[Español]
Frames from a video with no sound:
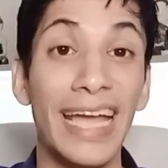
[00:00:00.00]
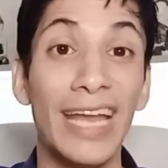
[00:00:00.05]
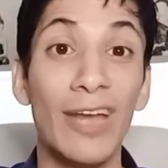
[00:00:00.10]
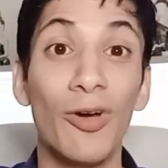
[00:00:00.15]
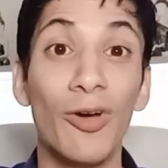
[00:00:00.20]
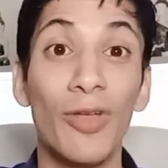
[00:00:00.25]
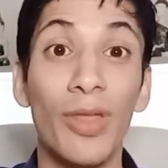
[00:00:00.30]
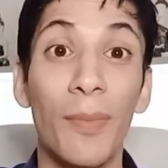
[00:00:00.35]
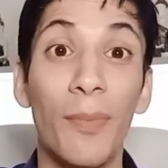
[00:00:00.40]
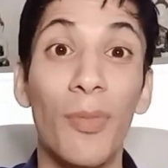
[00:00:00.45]

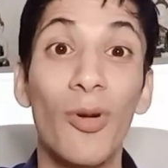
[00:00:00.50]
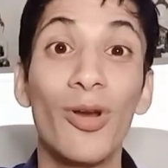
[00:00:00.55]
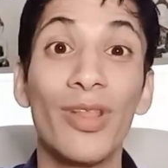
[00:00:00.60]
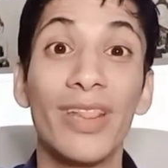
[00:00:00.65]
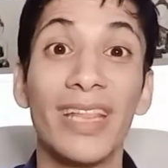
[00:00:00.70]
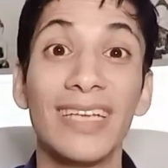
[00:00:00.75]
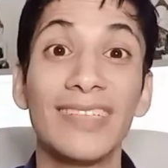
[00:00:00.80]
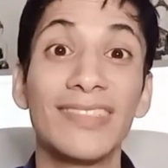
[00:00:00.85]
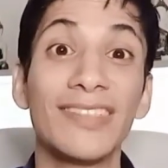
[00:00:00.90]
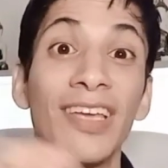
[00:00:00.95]
En los
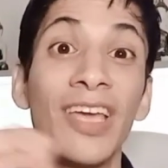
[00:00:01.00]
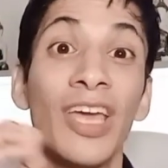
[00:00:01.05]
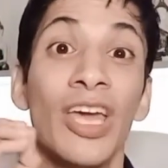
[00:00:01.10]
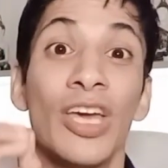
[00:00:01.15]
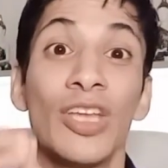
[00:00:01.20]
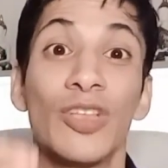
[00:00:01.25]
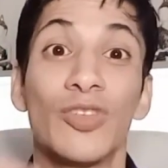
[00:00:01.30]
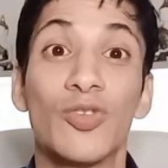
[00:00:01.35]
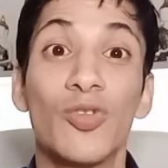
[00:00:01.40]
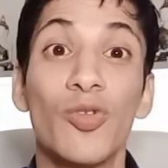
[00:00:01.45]
deportes,
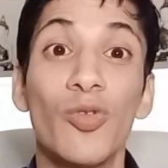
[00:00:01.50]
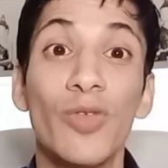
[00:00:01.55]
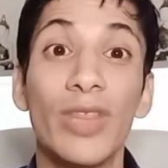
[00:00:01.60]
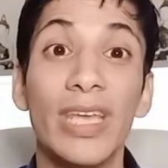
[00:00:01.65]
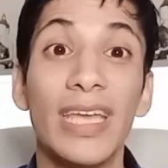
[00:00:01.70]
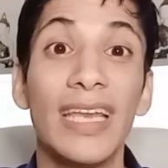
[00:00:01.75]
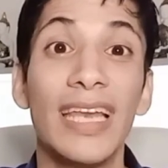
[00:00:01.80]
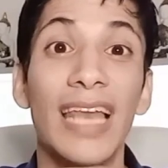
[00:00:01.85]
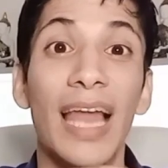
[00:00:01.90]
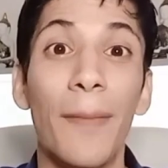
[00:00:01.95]

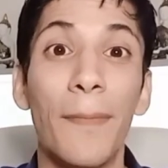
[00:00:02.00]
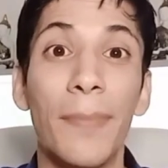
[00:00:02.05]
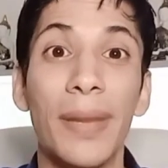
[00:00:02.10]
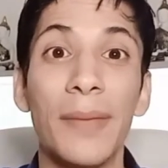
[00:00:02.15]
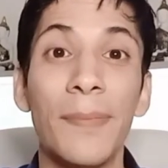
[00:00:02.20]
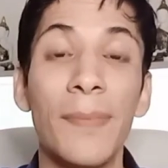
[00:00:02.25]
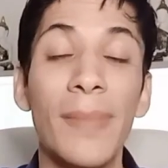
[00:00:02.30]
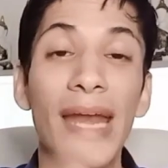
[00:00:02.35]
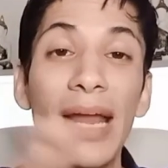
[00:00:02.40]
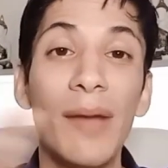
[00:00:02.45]
Trudy, la
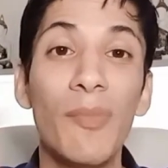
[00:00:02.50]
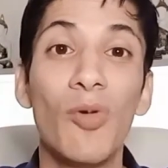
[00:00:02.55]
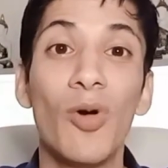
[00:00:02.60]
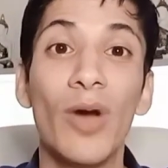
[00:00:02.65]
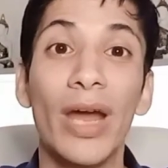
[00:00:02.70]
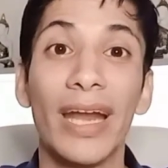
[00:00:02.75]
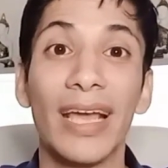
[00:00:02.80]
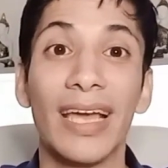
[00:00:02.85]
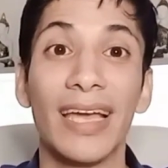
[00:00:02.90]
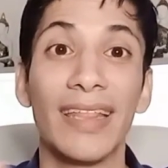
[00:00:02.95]
primera
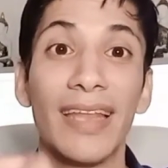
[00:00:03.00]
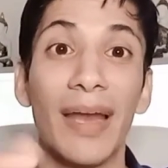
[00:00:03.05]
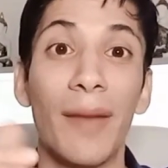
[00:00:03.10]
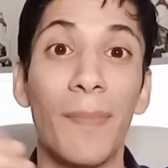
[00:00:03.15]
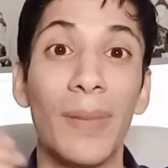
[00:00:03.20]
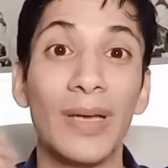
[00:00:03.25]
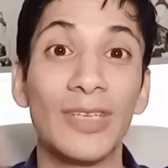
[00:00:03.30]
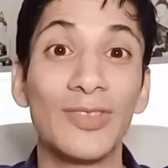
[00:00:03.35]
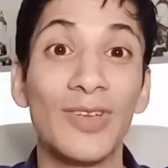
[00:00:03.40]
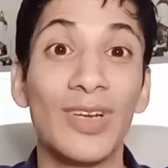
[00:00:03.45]
mujer que
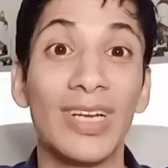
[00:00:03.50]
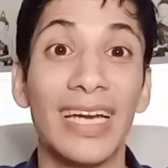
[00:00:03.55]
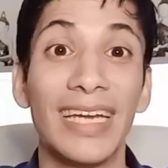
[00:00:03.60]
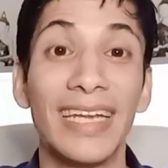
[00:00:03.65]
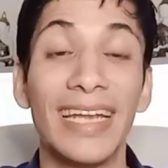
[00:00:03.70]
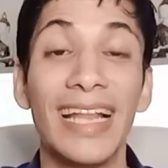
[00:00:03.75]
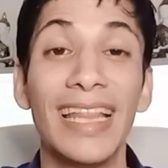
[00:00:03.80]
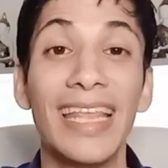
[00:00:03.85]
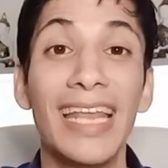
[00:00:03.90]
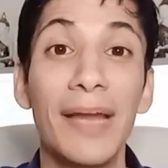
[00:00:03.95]
traspasó el
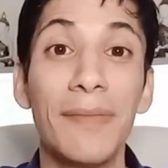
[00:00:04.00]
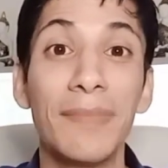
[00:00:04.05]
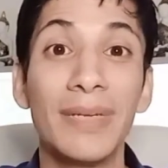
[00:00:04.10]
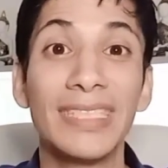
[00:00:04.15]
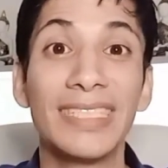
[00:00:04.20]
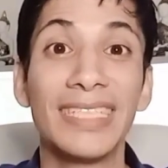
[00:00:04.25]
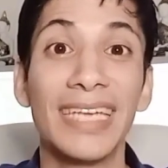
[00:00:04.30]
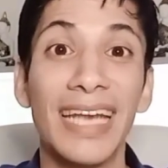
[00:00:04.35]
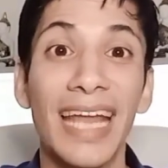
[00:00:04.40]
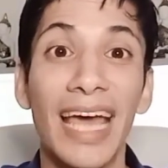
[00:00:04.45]
canal de la
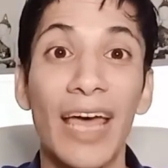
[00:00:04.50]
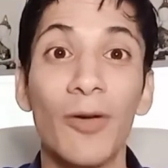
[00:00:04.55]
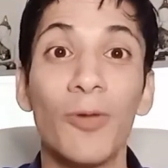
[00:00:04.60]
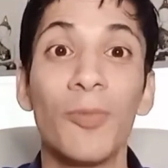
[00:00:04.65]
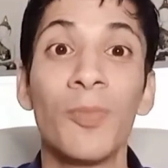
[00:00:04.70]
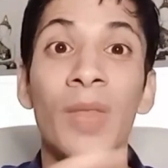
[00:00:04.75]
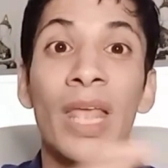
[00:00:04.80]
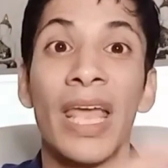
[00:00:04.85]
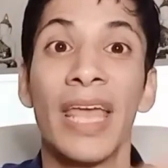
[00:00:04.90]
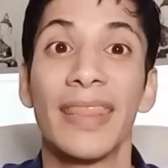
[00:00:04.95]
Mancha
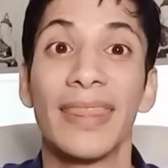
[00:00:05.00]
Nado,